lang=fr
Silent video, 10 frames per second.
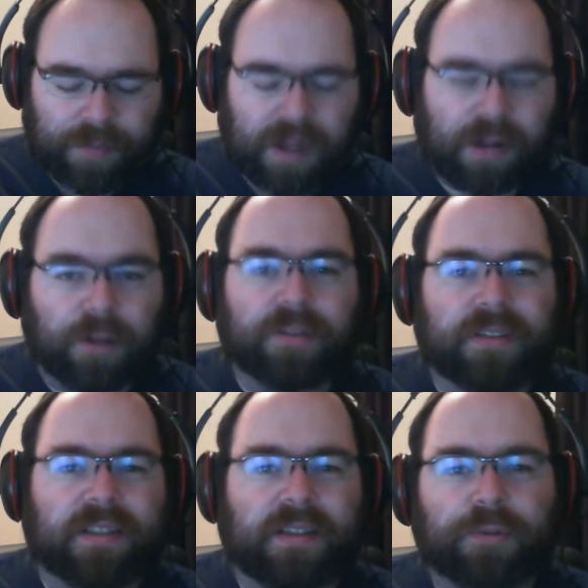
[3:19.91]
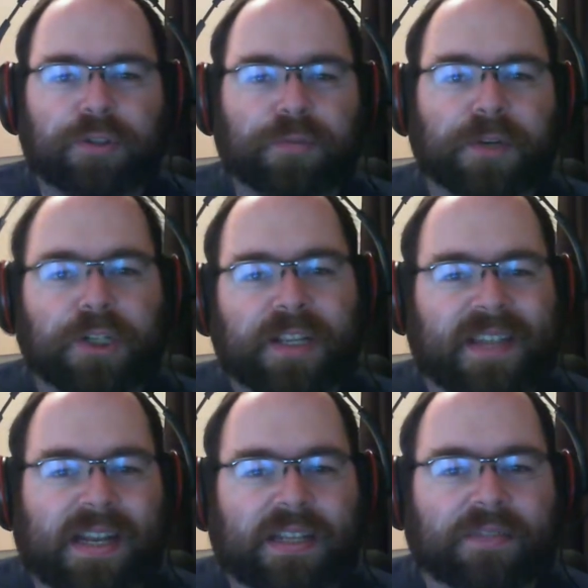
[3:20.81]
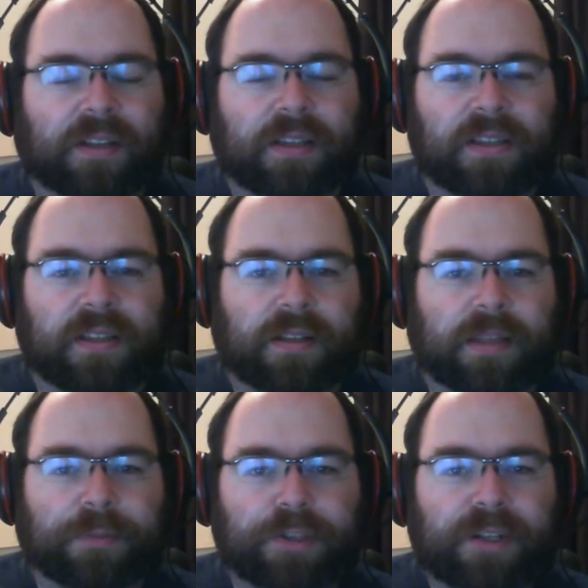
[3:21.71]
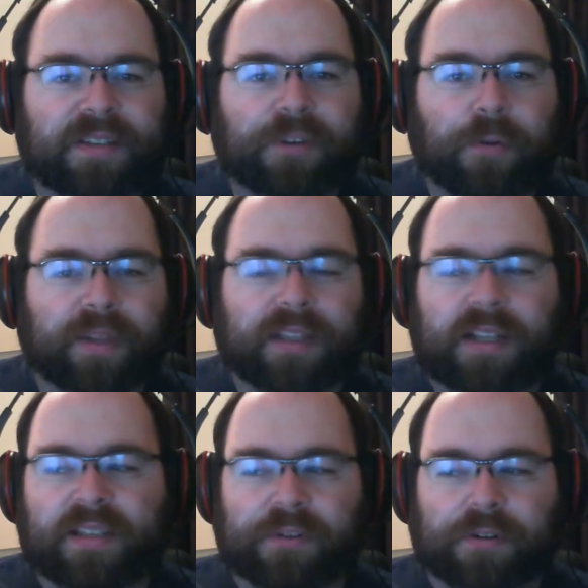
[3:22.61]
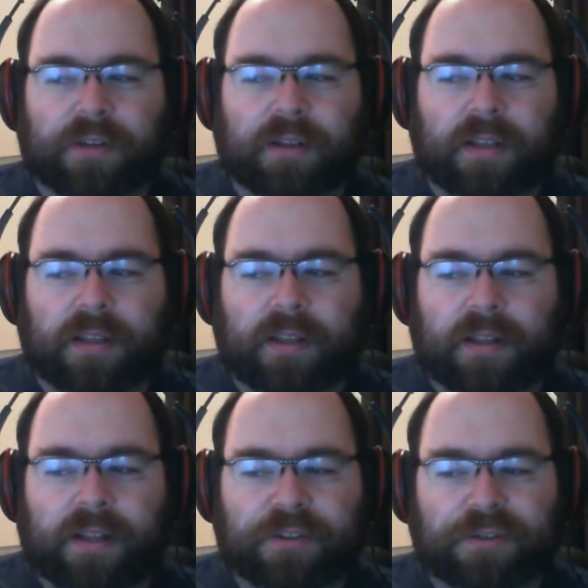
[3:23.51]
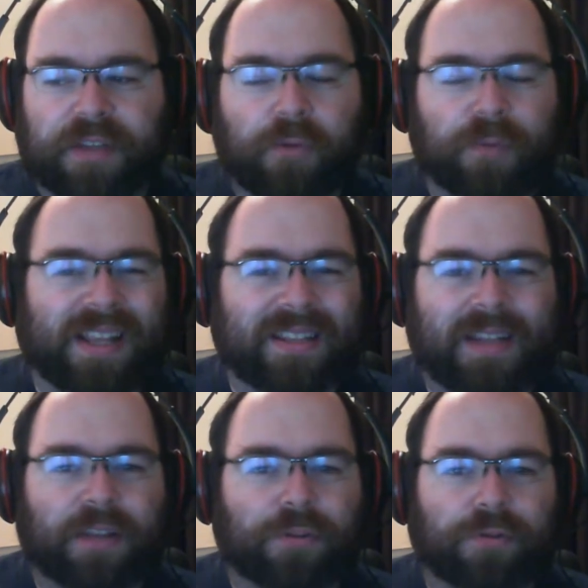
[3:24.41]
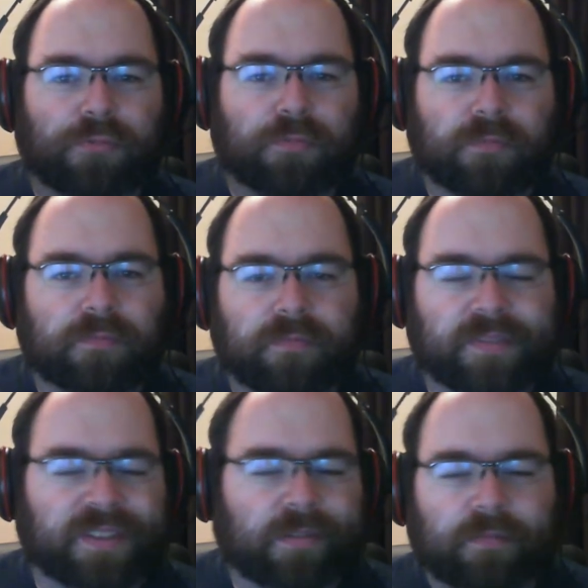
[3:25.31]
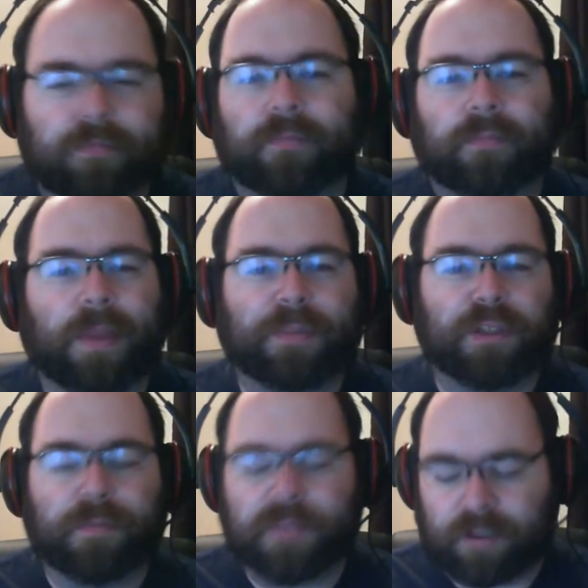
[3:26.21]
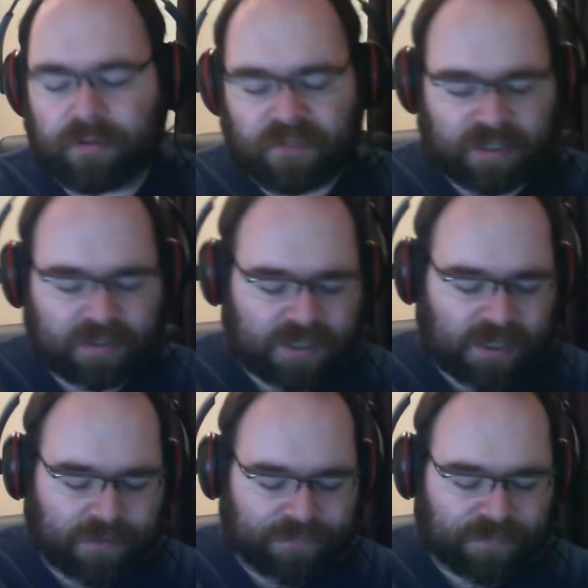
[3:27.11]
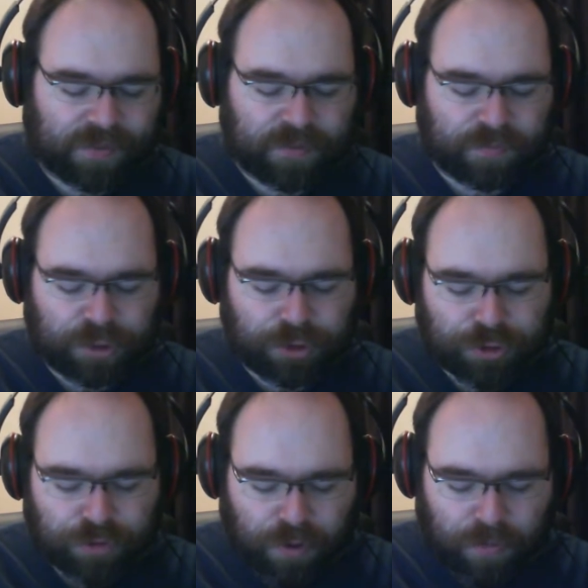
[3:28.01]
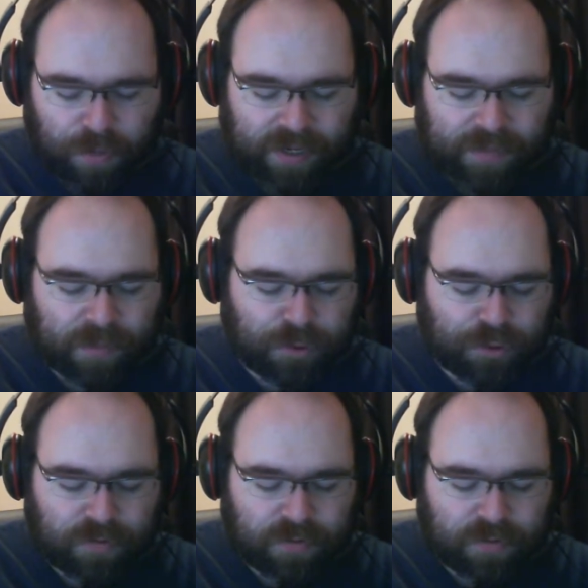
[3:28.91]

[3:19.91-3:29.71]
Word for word: Encore là, c'est que d'habitude, je mange de la salade. avec D'habitude, les affaires qu'on mettrait de la, la, laitue dedans, on met de la salade, nous autres. C'est habitude bizarre. Fait c'est peut-être juste un problème d'habitude.